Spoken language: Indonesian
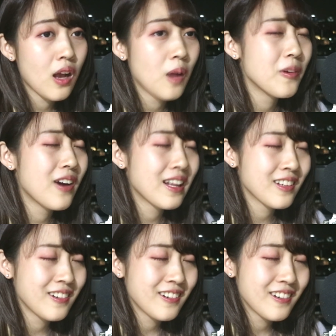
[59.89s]
Kau
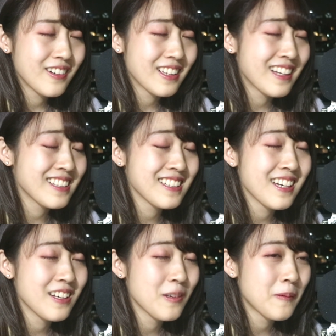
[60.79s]
buatku
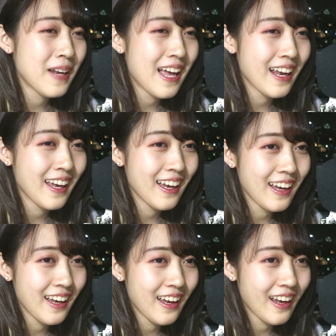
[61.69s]
tersenyum
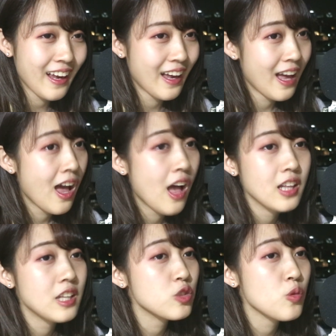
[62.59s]
lagi
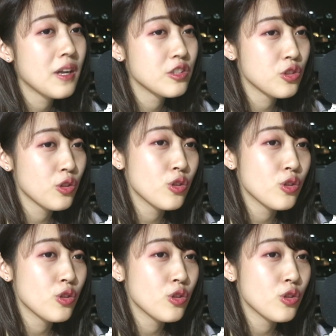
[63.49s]
That's what